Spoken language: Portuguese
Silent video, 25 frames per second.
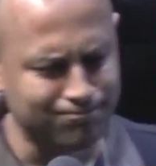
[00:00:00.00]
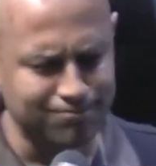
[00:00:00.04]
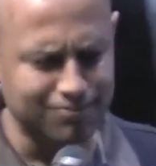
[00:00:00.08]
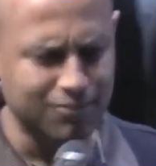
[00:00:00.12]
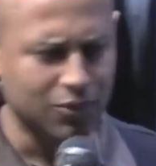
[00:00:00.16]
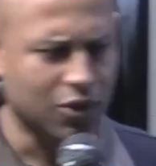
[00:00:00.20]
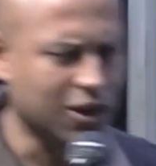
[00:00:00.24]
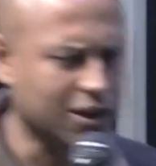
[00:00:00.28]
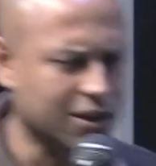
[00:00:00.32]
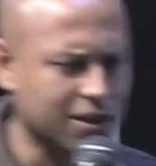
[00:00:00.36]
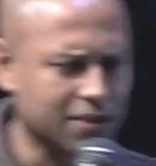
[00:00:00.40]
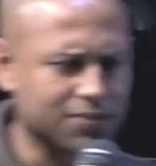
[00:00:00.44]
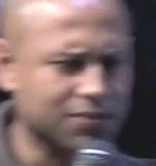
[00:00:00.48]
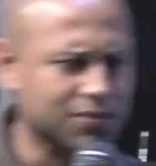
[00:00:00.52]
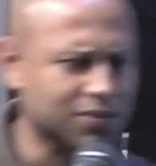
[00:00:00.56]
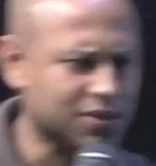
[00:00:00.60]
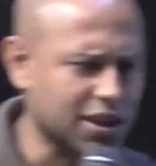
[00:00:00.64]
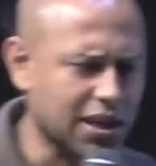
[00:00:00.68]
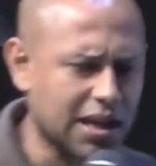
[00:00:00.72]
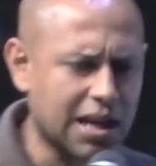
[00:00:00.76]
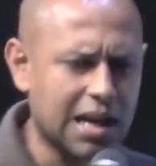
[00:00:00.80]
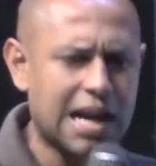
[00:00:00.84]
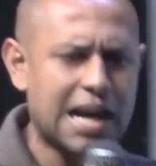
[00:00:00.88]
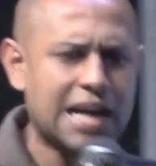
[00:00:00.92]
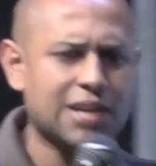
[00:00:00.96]
olha,
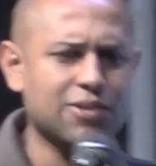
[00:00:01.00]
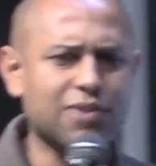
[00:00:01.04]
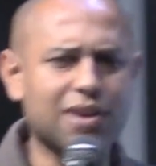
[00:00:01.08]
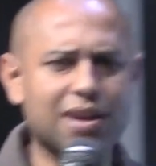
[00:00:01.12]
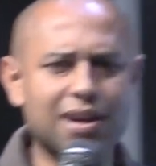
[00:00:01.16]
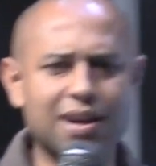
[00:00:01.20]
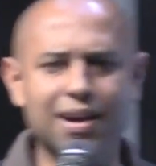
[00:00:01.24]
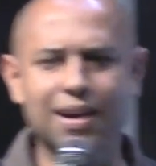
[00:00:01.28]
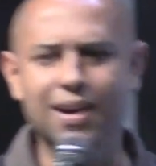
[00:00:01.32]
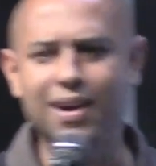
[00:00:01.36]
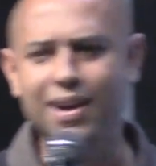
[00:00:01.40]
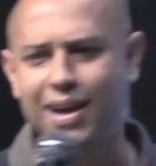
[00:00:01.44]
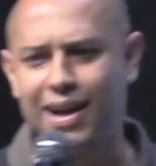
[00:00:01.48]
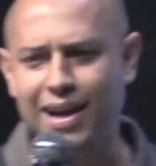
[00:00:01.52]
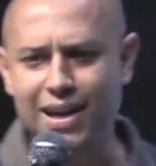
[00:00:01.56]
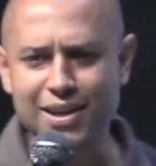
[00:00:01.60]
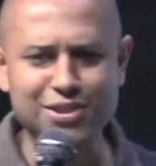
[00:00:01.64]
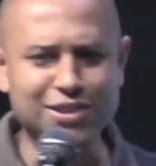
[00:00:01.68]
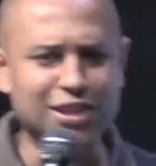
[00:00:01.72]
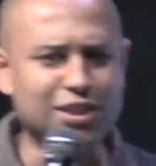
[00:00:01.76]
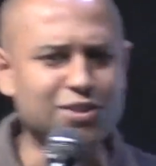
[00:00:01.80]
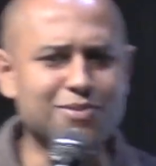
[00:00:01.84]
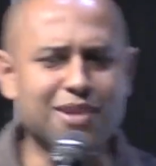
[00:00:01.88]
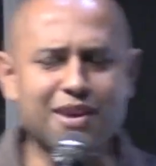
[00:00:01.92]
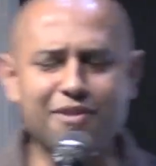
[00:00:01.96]
chegaram a, a
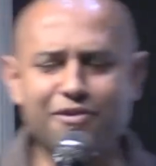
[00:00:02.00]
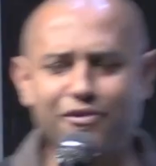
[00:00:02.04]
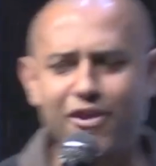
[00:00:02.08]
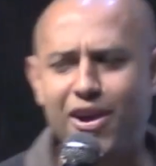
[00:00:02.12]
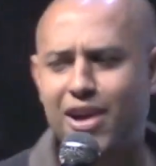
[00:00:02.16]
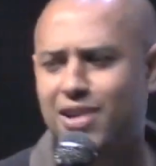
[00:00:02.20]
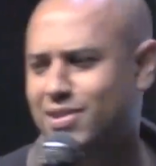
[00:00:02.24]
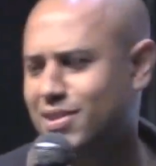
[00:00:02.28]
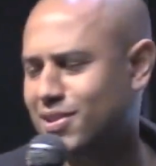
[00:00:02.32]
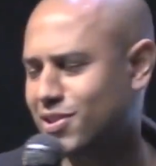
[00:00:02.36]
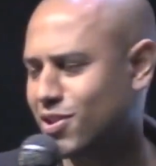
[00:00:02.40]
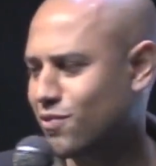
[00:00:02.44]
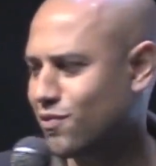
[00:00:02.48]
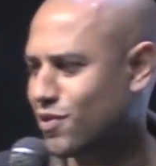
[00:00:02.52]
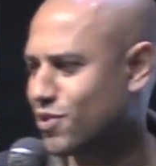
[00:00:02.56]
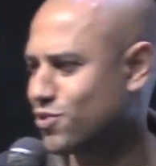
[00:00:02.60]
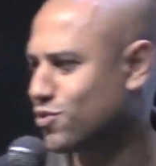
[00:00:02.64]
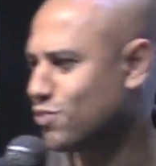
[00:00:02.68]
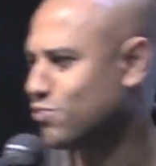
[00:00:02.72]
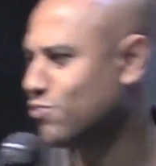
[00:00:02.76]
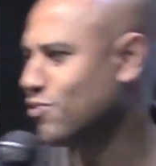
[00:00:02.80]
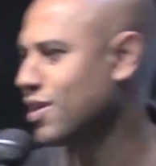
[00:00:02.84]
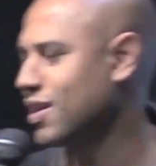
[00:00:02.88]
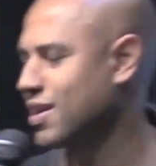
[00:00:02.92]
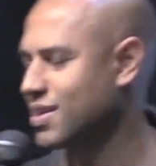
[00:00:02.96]
estar numa festa talvez
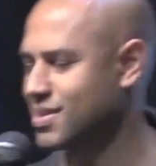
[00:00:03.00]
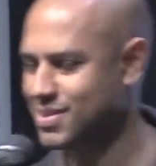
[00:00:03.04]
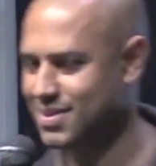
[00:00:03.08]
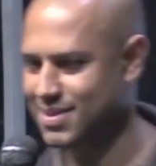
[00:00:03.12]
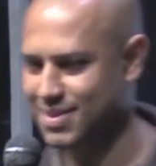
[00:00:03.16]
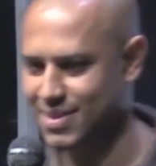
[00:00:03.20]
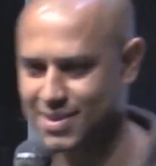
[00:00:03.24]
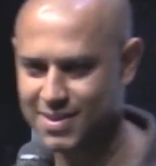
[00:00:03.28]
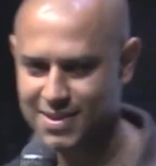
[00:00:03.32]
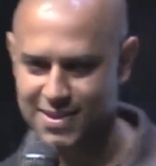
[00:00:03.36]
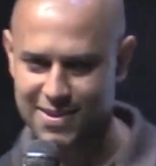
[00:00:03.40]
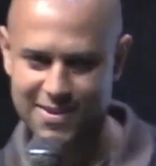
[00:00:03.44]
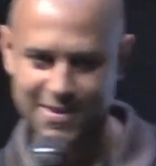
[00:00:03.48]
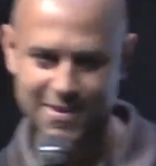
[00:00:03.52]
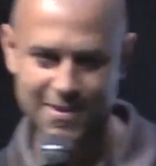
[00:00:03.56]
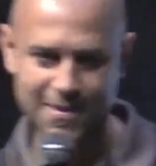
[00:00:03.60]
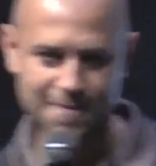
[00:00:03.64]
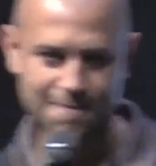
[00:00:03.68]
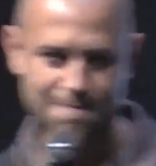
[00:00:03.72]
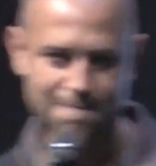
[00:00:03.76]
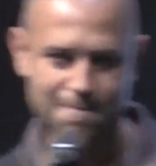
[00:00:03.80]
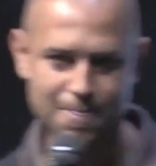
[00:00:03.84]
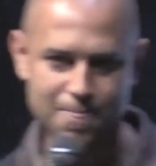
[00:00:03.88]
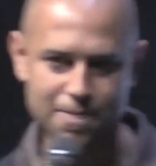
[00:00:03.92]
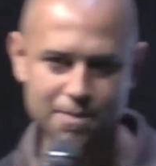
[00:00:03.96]
como essa,
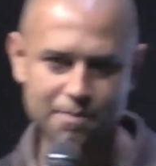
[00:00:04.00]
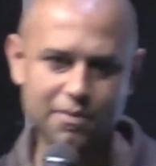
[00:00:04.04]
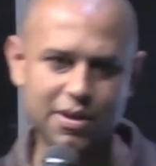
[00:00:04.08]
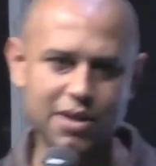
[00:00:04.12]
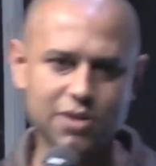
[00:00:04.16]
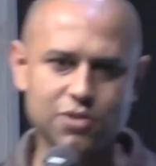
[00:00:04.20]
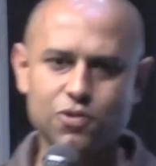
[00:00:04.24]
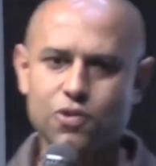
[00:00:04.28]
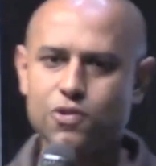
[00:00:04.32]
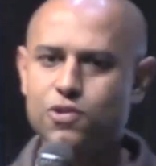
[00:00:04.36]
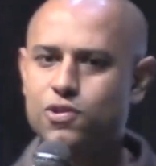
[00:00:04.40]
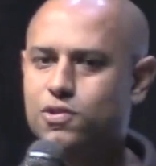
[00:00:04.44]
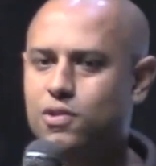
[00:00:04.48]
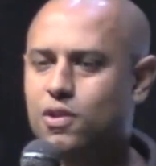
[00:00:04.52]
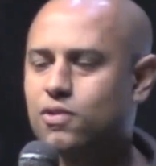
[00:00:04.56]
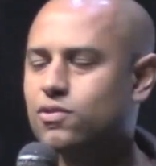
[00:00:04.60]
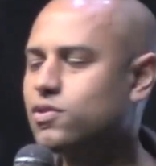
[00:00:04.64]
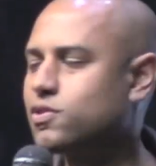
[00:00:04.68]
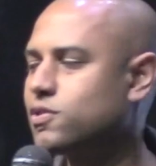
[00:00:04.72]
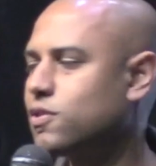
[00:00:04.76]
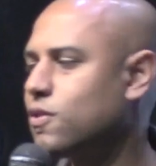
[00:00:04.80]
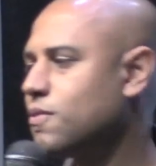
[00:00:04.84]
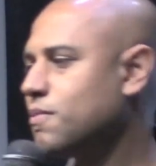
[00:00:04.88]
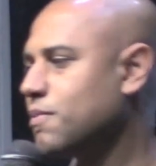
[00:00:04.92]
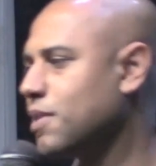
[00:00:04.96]
mas hoje não
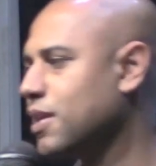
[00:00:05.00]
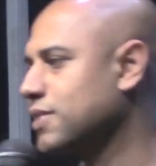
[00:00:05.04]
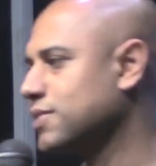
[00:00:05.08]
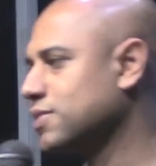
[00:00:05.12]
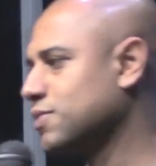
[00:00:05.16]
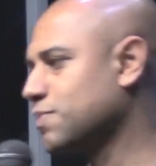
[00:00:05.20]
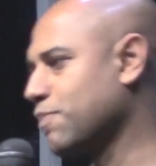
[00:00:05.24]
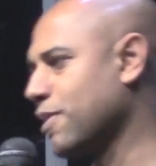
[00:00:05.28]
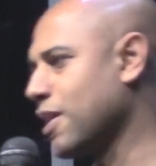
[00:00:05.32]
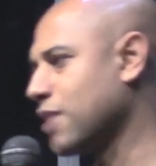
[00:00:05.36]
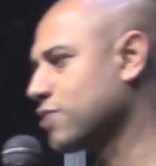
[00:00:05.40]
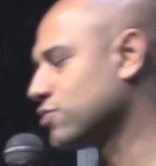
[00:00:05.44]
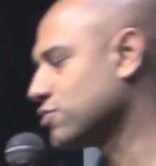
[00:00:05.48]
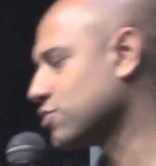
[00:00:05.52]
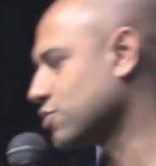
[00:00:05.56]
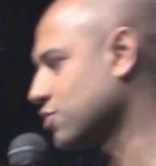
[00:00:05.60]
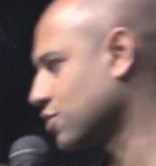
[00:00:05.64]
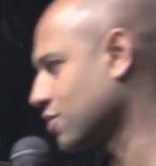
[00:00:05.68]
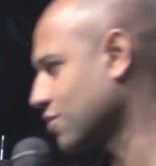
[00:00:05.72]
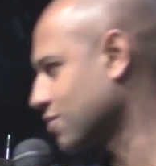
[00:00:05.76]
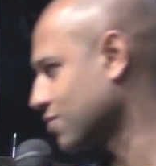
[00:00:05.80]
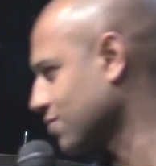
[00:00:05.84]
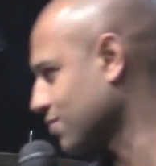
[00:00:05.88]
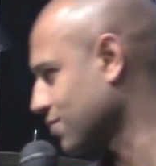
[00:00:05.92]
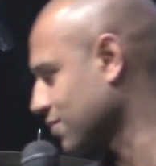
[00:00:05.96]
estão mais perto de
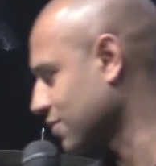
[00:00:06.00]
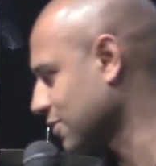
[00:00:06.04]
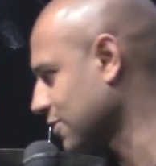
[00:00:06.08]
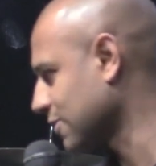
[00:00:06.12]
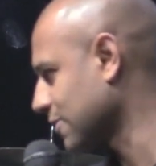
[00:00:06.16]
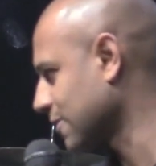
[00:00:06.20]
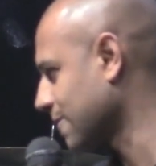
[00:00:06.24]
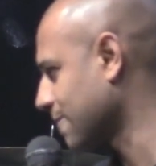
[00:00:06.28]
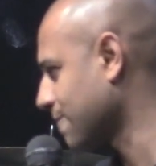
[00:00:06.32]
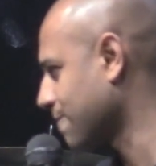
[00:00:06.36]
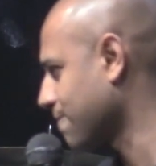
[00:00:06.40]
Jesus.